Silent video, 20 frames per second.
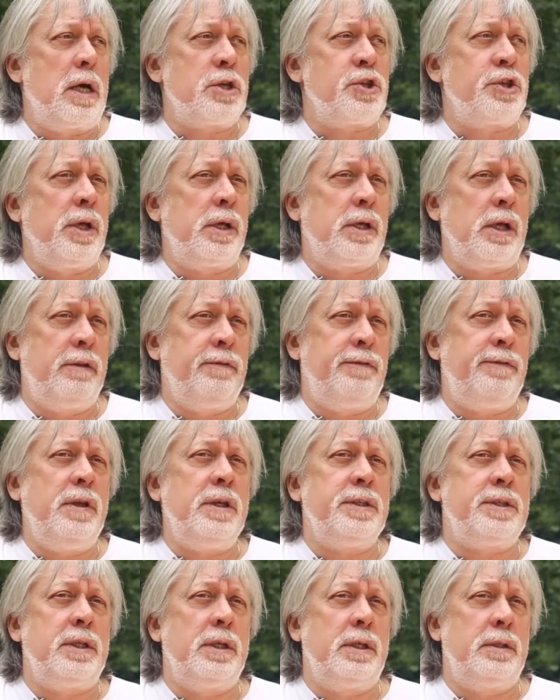Каждая
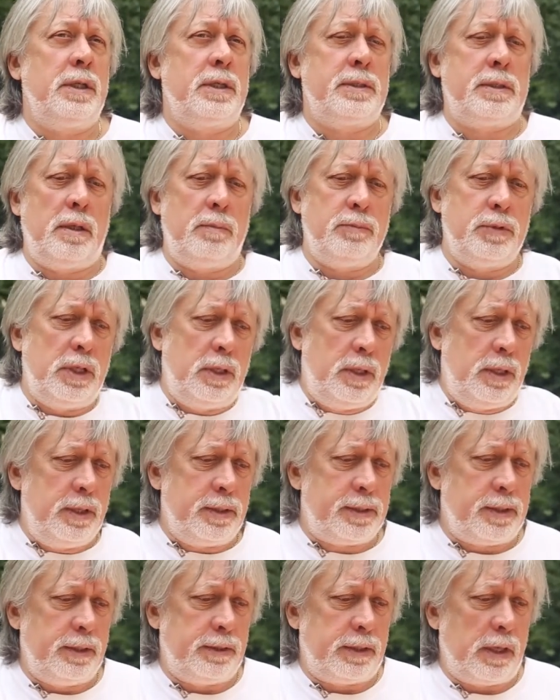конфессия, на самом деле,
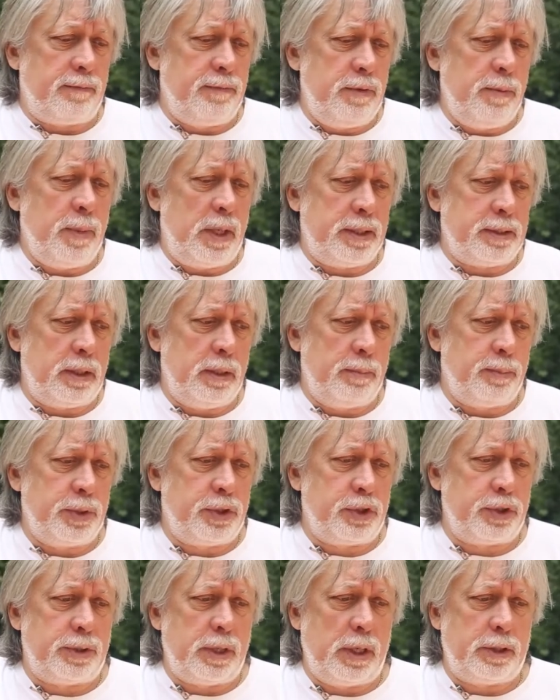если так внимательно
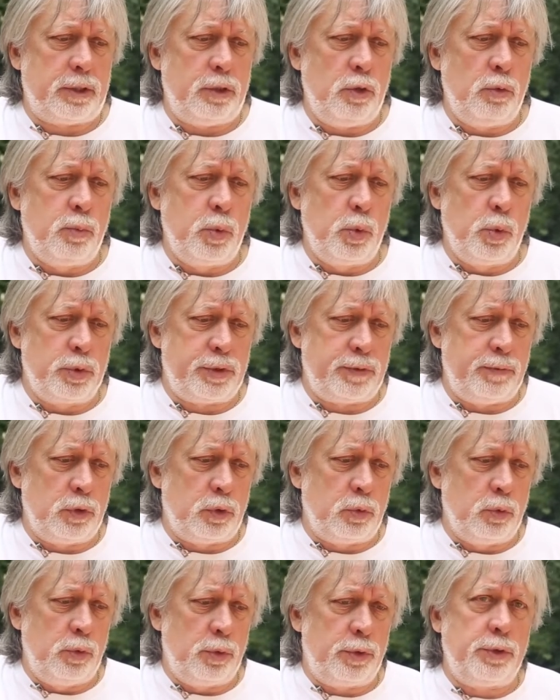почитать любую
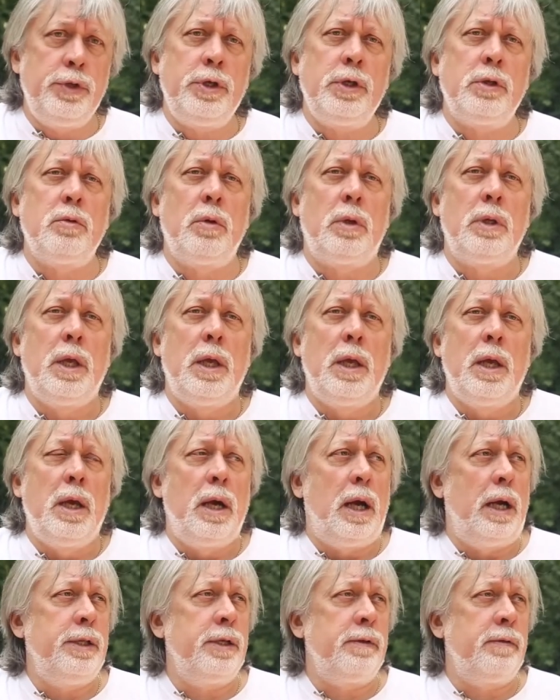святую книгу,
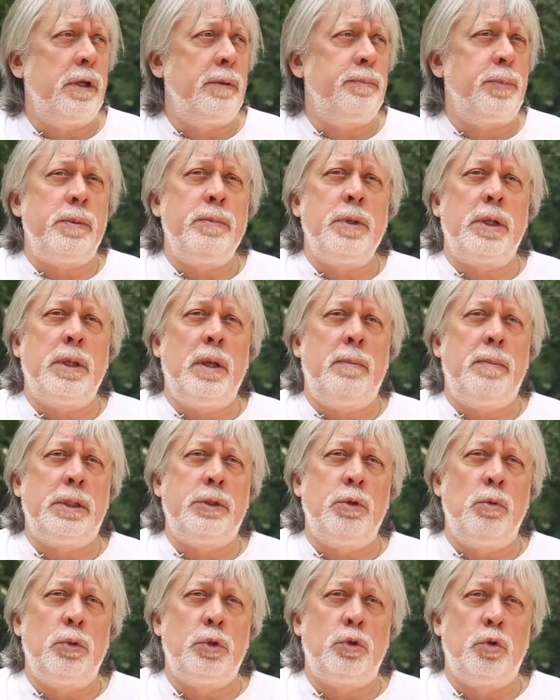они говорят примерно об
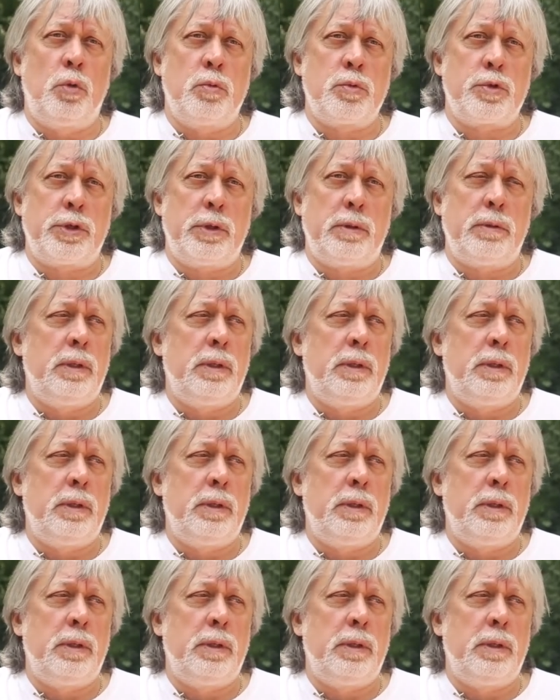одном и том же.